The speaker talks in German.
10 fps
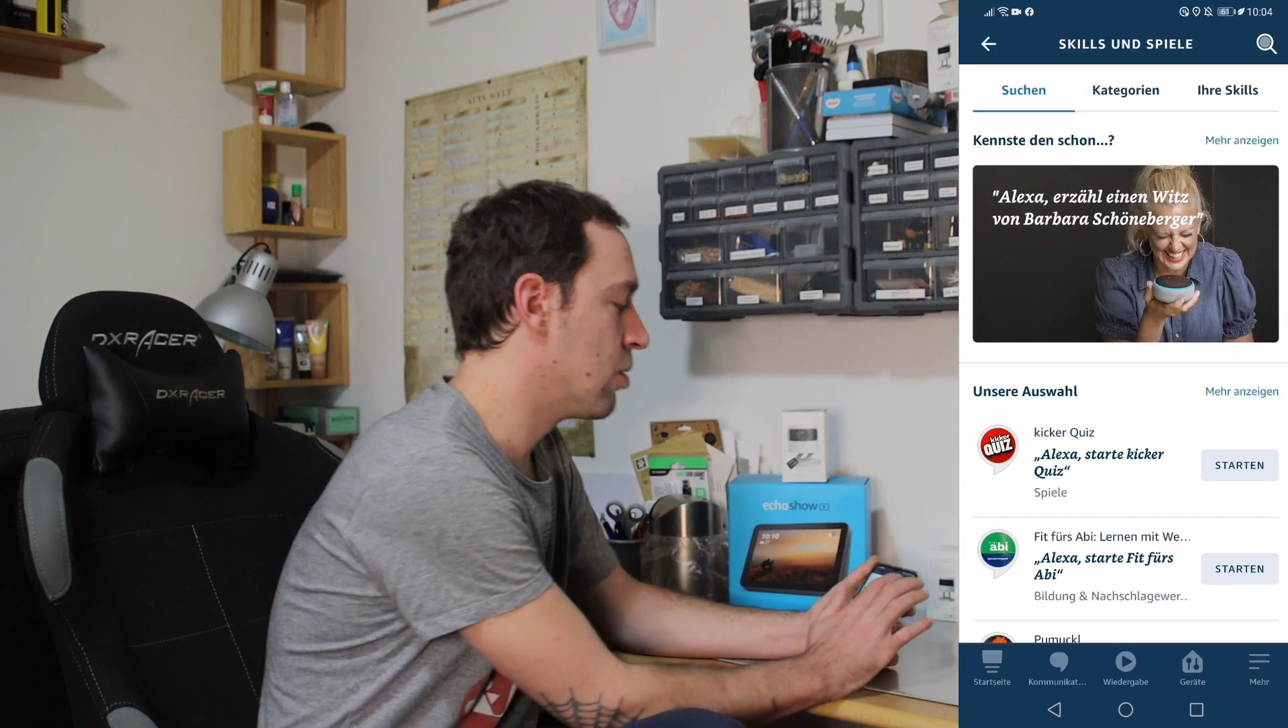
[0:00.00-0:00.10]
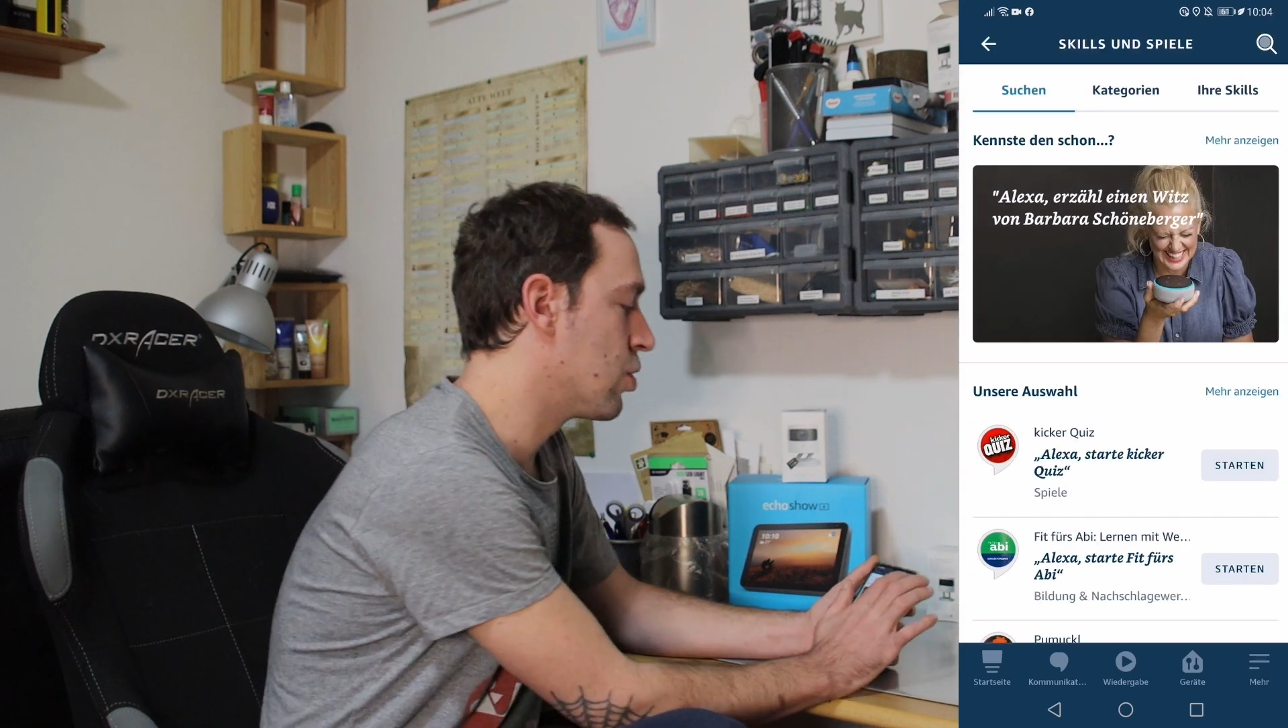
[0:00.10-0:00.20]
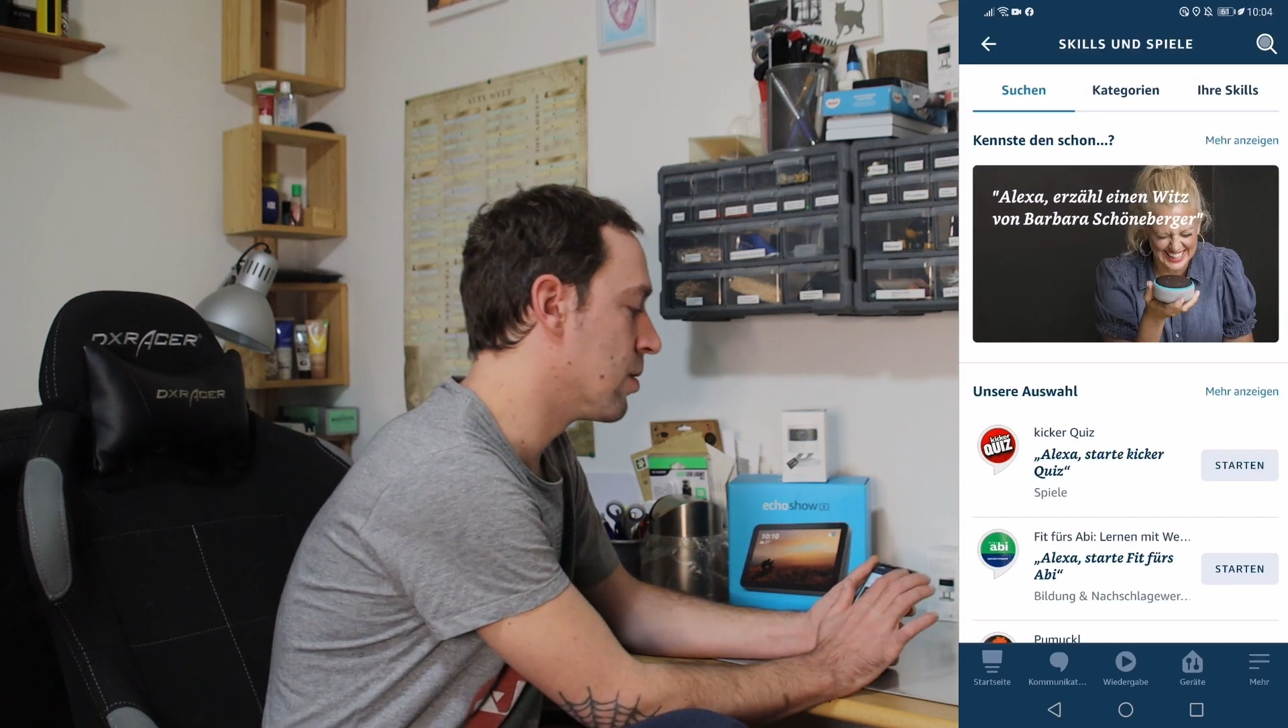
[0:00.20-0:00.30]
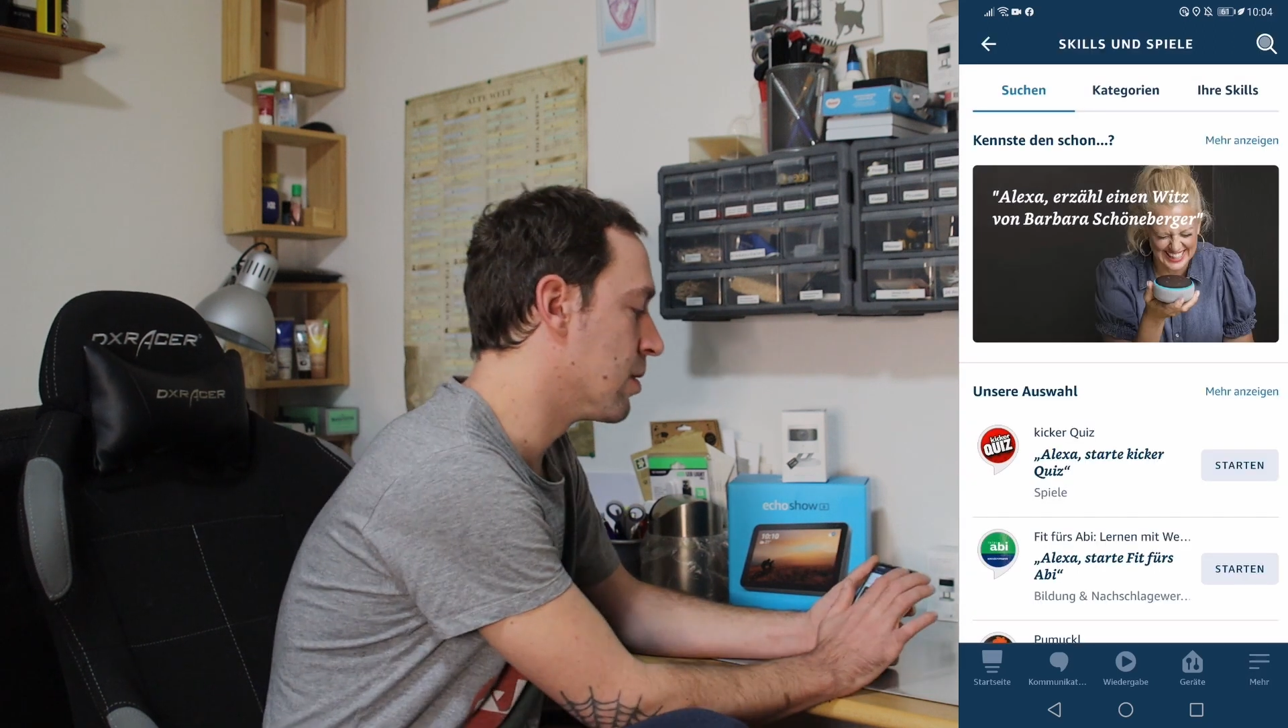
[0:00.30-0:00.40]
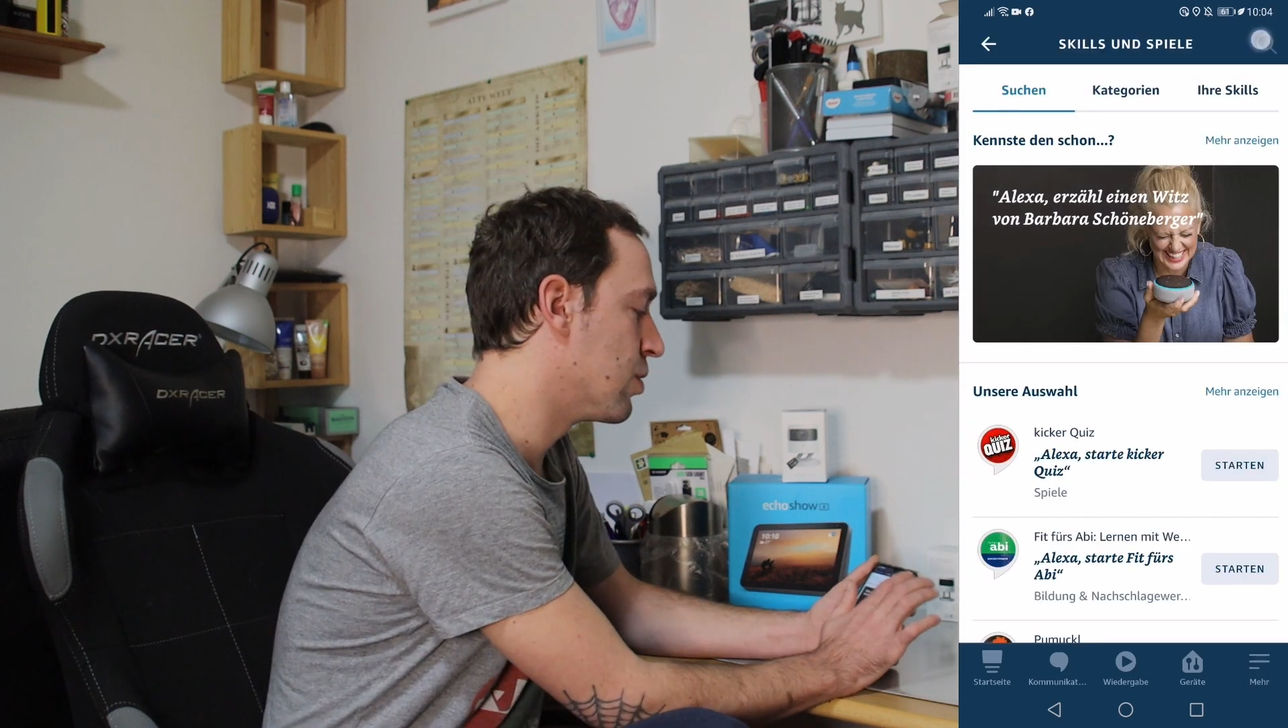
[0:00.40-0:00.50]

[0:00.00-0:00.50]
auch schon